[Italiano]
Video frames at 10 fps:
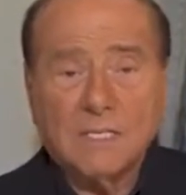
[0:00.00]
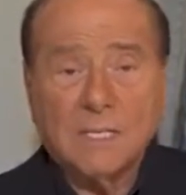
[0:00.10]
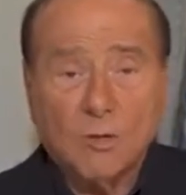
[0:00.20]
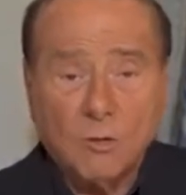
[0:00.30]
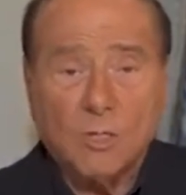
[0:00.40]

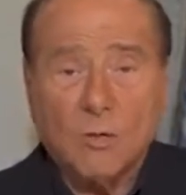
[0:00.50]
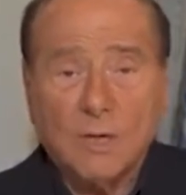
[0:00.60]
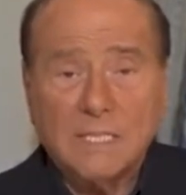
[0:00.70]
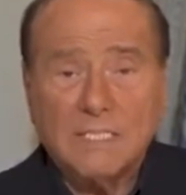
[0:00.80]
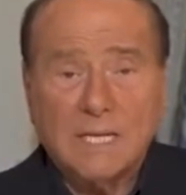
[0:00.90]
Di
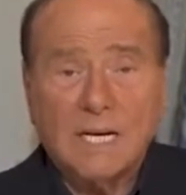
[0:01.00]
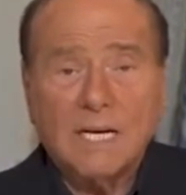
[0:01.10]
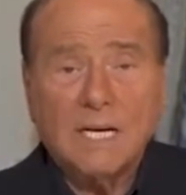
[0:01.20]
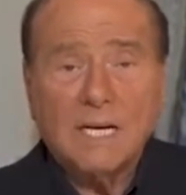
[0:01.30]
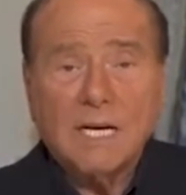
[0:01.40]
conseguenza
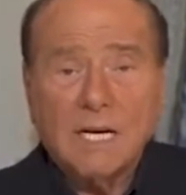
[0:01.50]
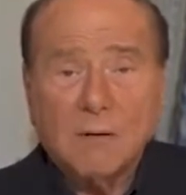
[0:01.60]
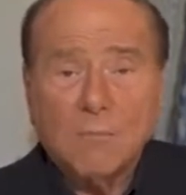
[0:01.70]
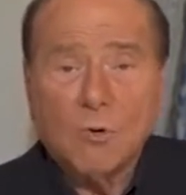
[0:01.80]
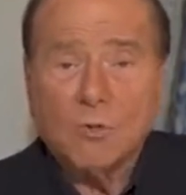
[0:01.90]

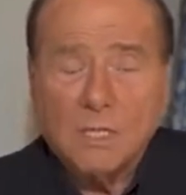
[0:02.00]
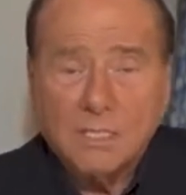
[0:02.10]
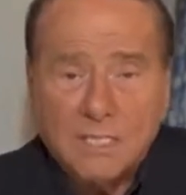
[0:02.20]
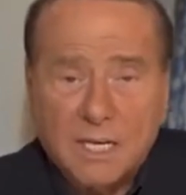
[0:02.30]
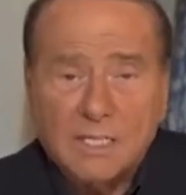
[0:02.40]
molte
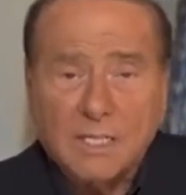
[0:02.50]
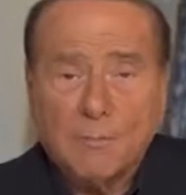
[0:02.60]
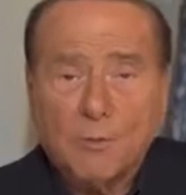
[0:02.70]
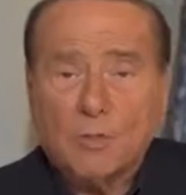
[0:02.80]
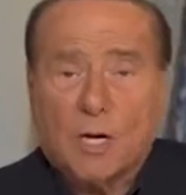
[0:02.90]
aziende
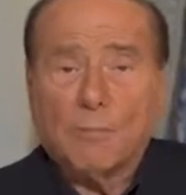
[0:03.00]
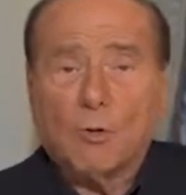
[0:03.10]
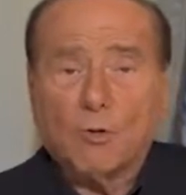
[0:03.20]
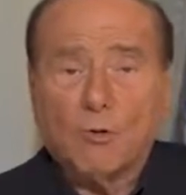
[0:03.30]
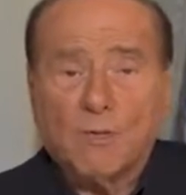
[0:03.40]

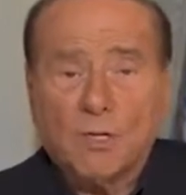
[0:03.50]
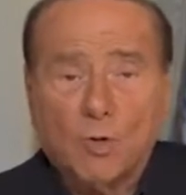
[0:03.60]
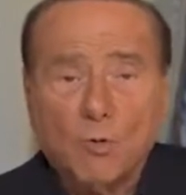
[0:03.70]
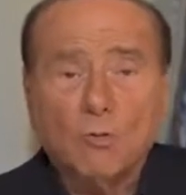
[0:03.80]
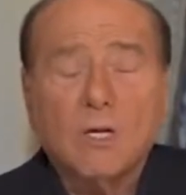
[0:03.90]
potrebbero dover
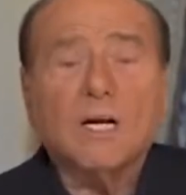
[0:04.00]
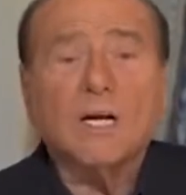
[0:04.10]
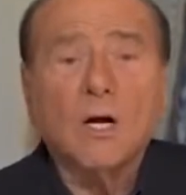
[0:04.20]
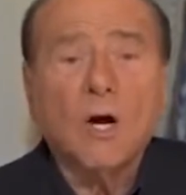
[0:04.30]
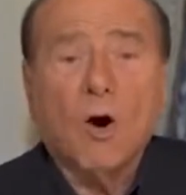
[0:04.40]

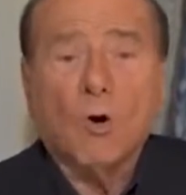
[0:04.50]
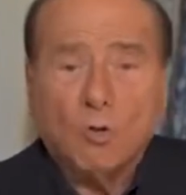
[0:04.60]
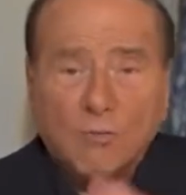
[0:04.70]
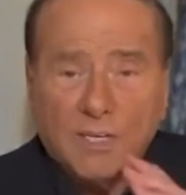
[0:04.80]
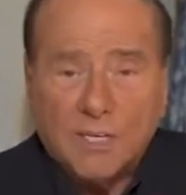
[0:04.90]
chiudere o
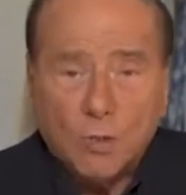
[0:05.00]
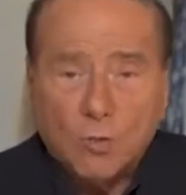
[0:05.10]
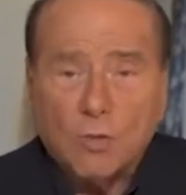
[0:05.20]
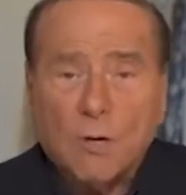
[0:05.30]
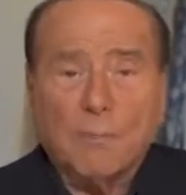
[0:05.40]
dover
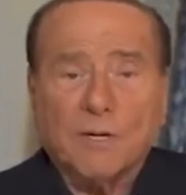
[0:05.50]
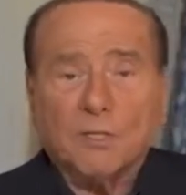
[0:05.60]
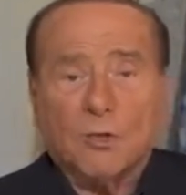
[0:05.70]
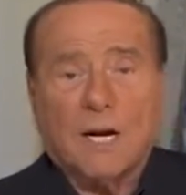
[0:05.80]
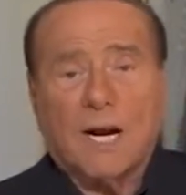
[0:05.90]
ridurre il
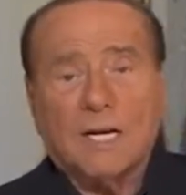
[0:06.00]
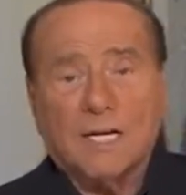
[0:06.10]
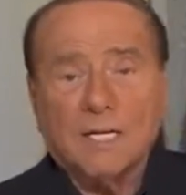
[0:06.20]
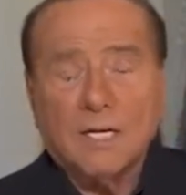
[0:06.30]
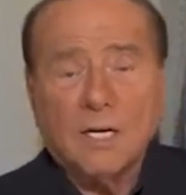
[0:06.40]

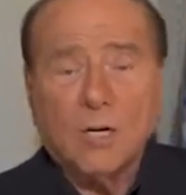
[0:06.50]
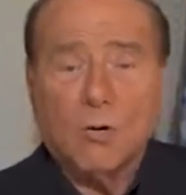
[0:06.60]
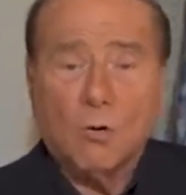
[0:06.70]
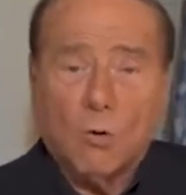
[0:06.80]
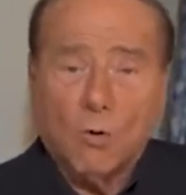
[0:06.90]
personale
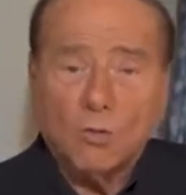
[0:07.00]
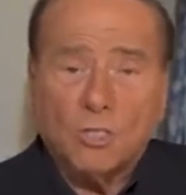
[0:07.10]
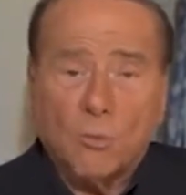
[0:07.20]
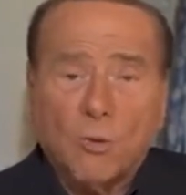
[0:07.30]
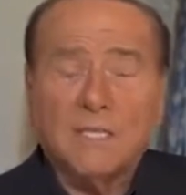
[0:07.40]
con
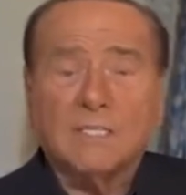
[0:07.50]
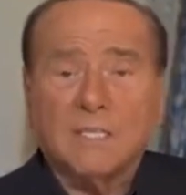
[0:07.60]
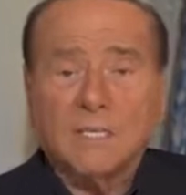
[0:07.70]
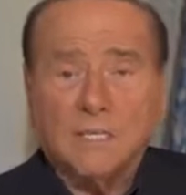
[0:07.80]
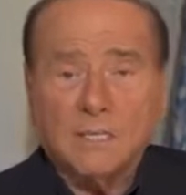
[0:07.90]

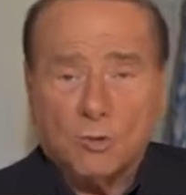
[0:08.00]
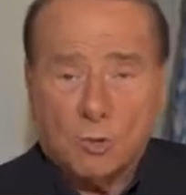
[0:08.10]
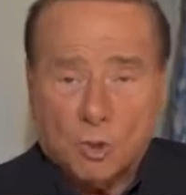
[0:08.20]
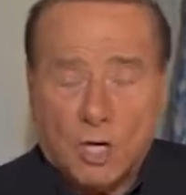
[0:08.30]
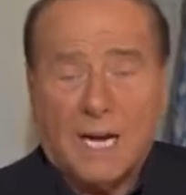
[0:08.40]
conseguenze
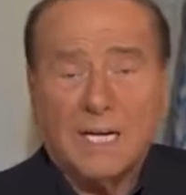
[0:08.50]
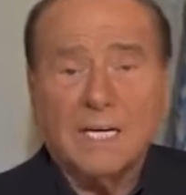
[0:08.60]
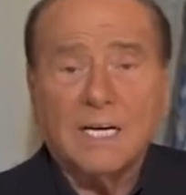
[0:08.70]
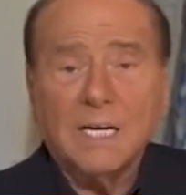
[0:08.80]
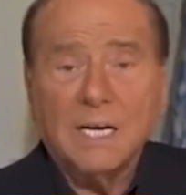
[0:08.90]

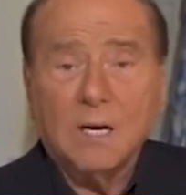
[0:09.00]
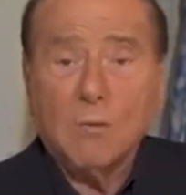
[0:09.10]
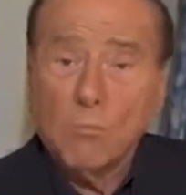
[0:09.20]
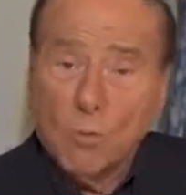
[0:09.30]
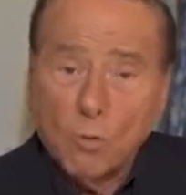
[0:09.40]
sociali
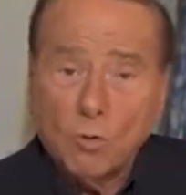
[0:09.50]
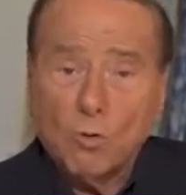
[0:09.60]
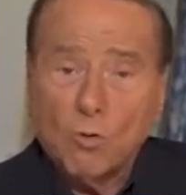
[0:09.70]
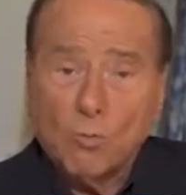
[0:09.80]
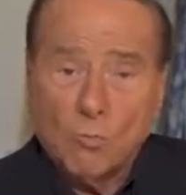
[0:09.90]

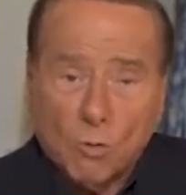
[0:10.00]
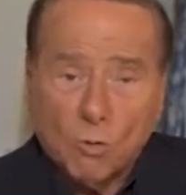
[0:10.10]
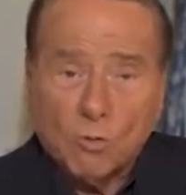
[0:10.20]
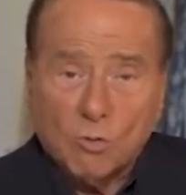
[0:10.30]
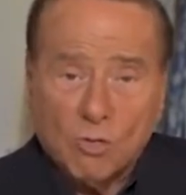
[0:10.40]
molto,
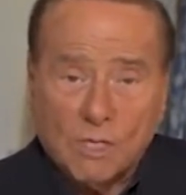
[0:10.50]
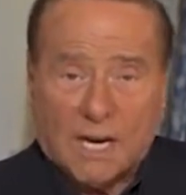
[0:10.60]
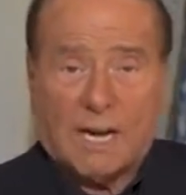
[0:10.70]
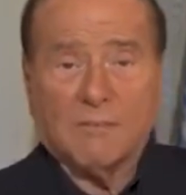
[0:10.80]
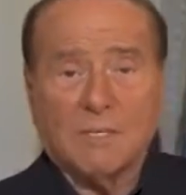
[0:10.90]
molto
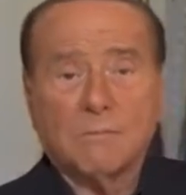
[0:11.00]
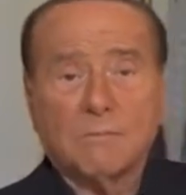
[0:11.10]
gravi.